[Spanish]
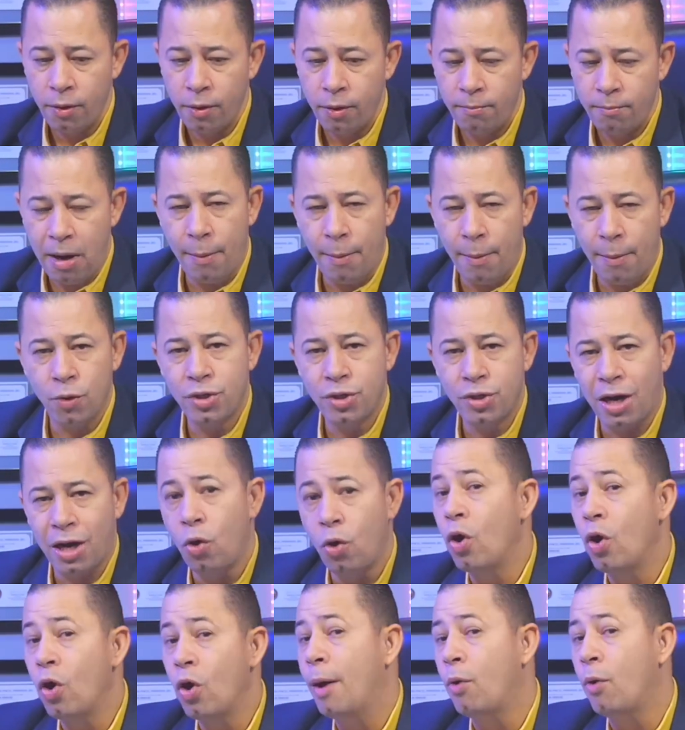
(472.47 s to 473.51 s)
vamos a
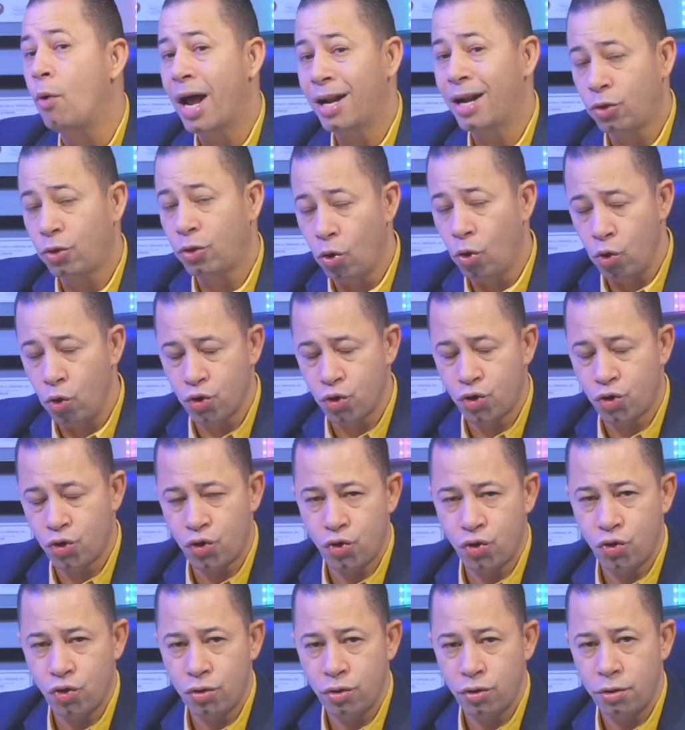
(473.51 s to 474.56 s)
colaborar
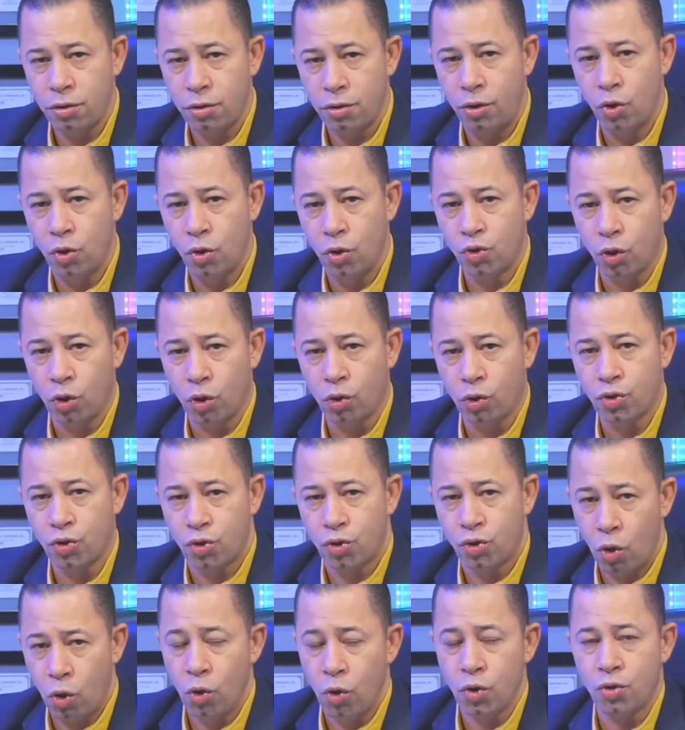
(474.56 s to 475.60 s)
todos,
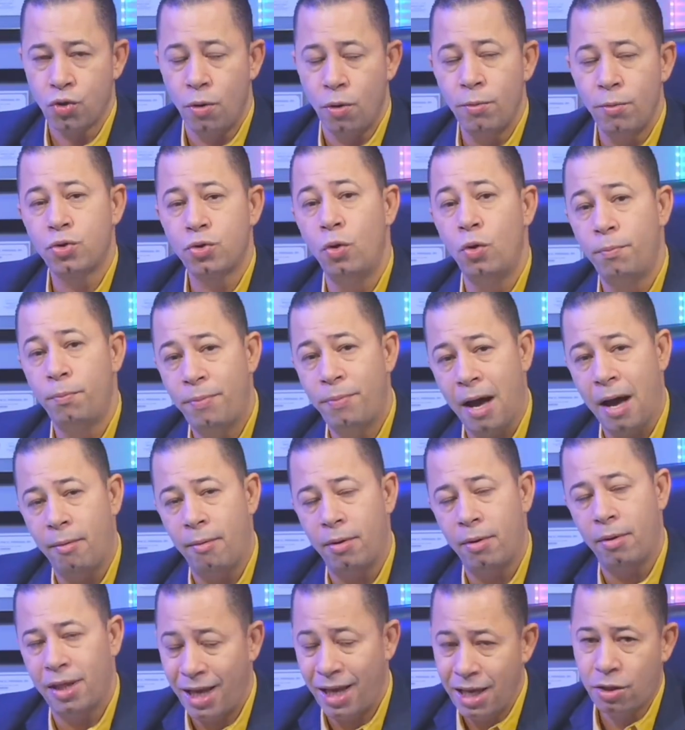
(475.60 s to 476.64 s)
nosotros todos somos
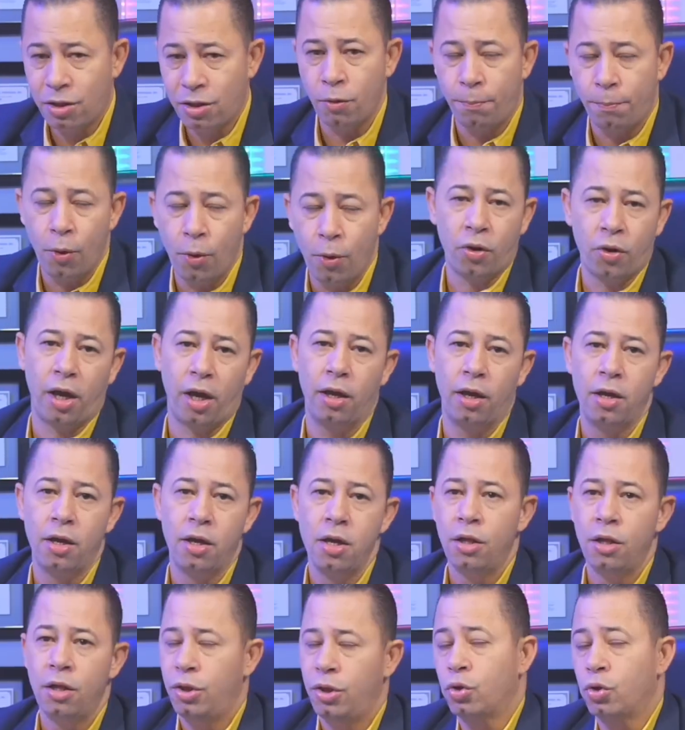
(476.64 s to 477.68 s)
culpables de esto, porque
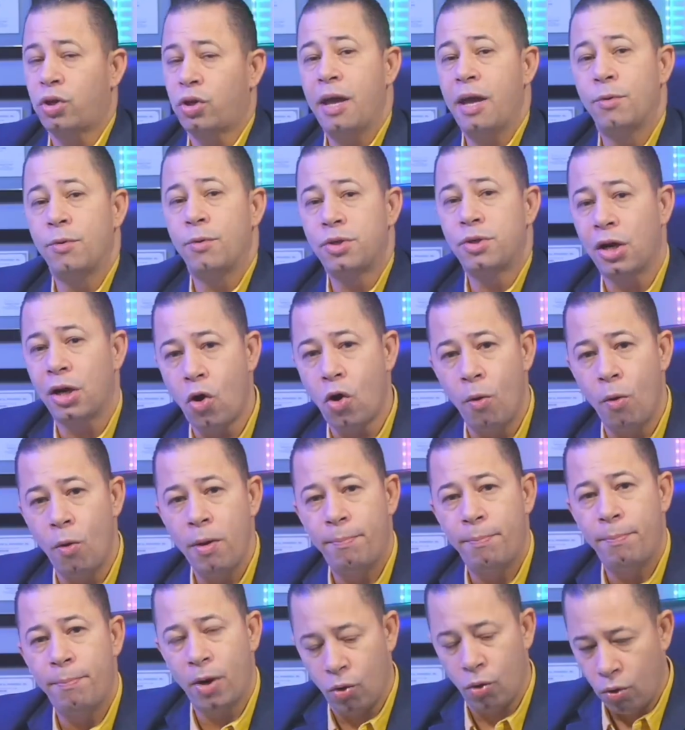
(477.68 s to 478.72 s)
no traemos el
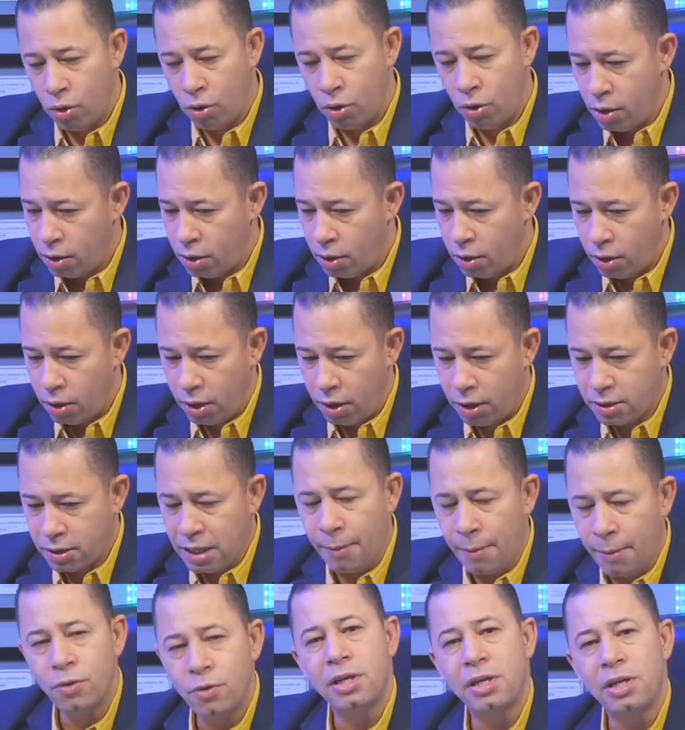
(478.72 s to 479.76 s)
COVID, pero eh,
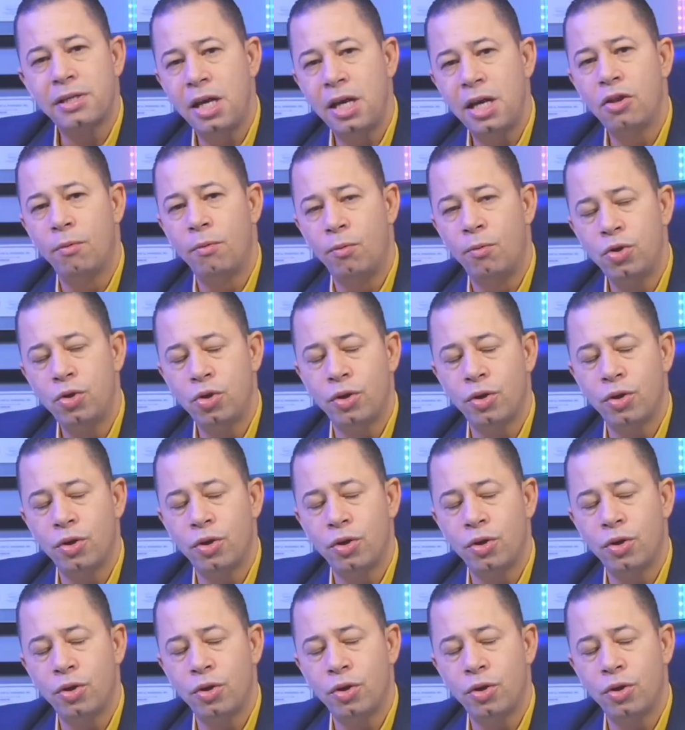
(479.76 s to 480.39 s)
estamos haciendo muchos